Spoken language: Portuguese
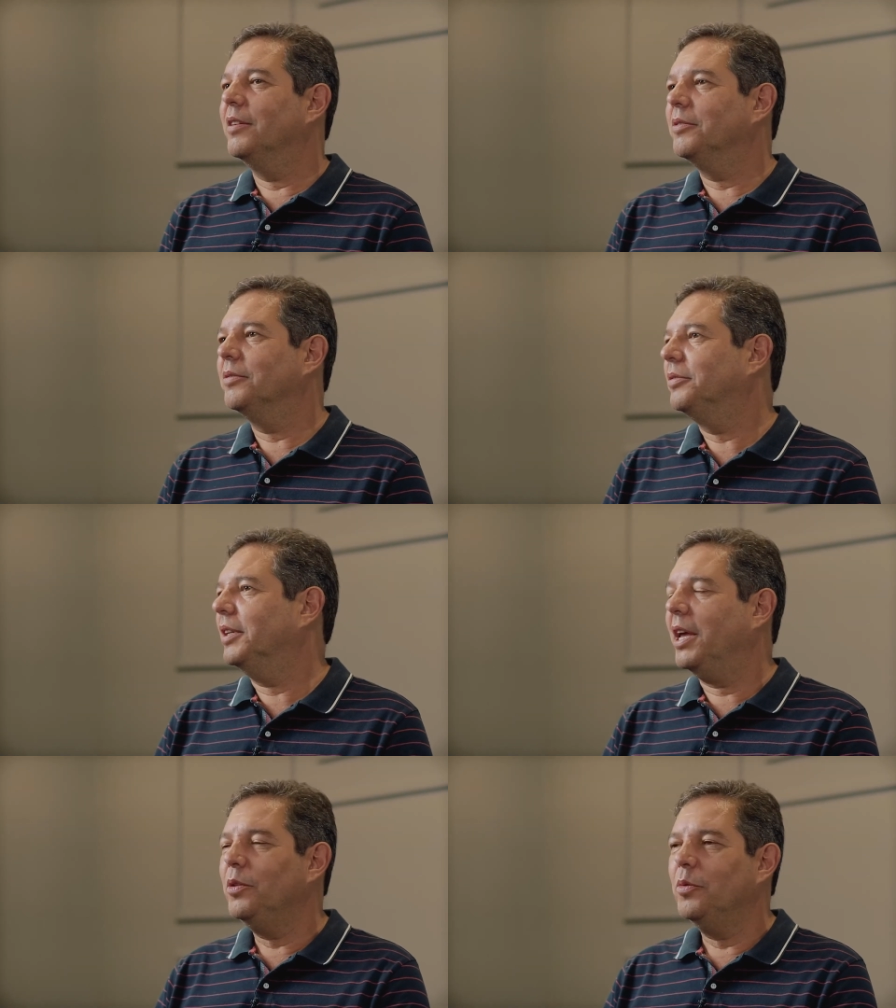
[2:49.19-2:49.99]
eu
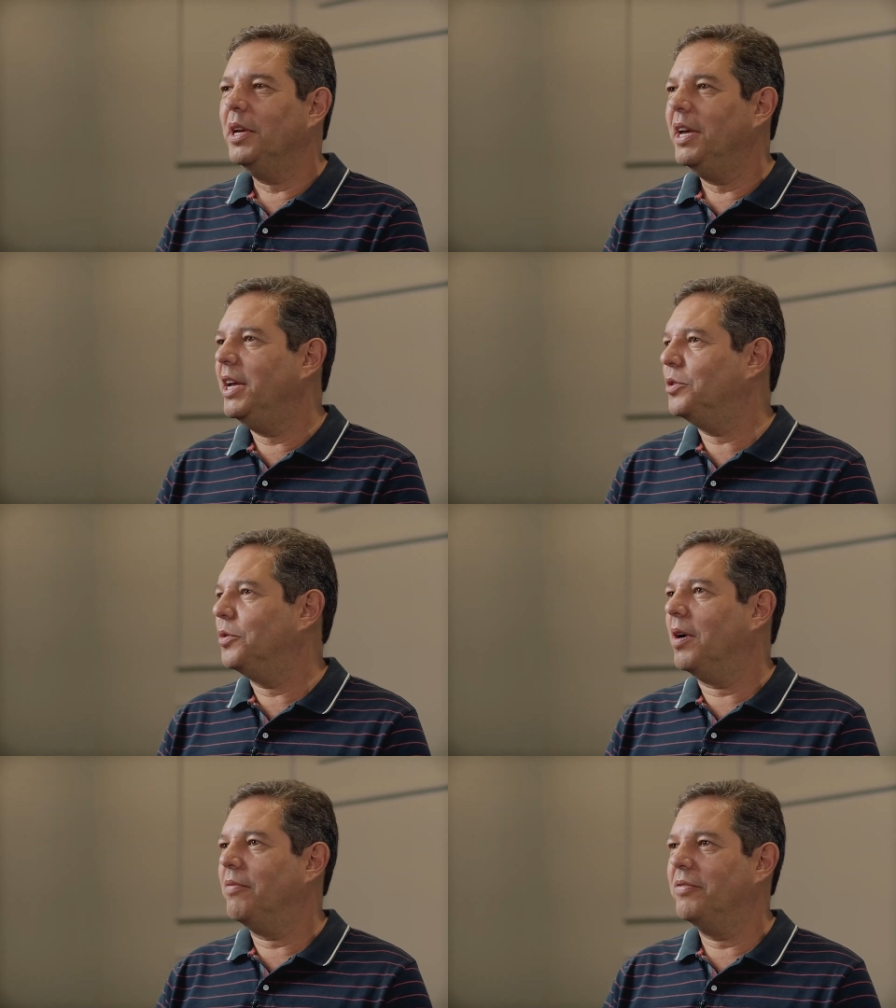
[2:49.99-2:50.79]
fiquei doente
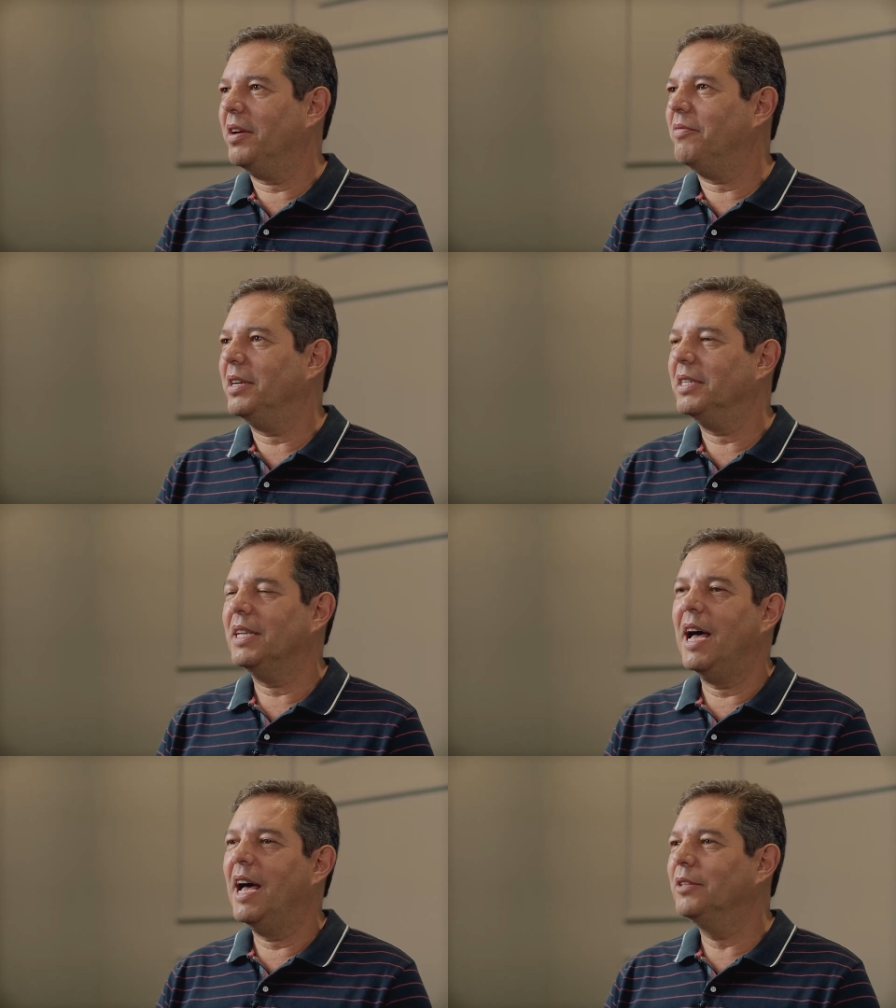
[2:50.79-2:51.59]
ou fiquei
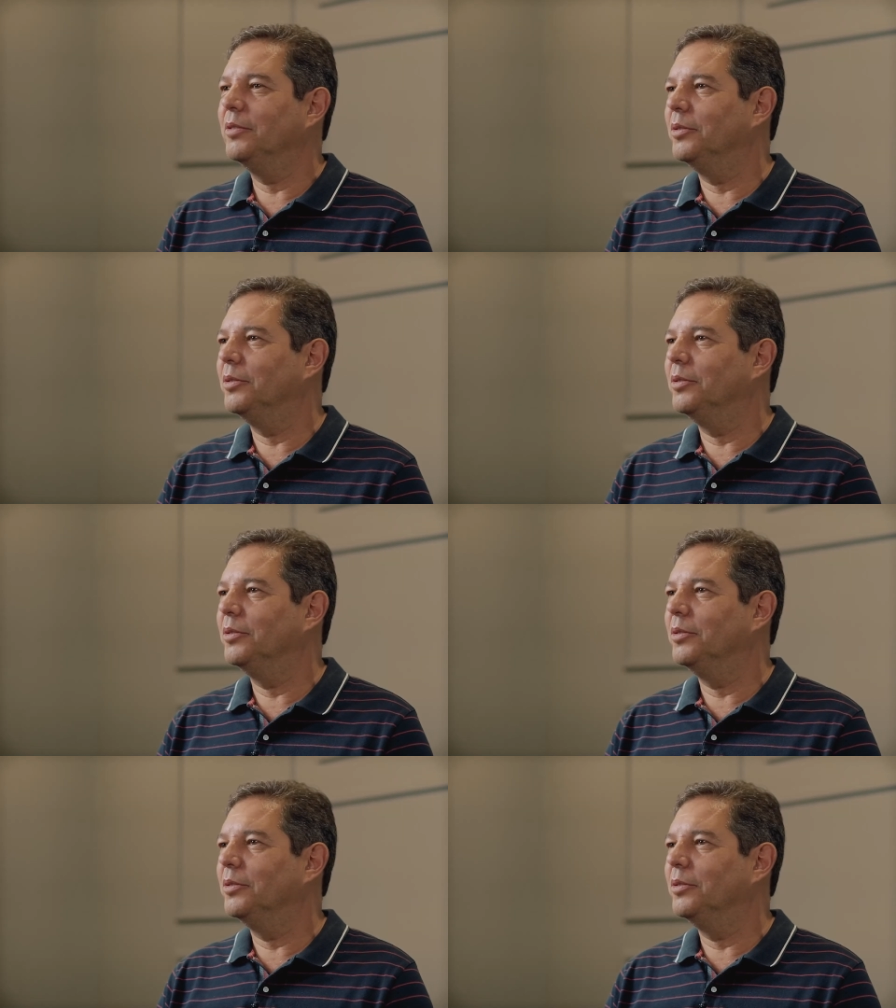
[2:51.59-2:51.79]
afastado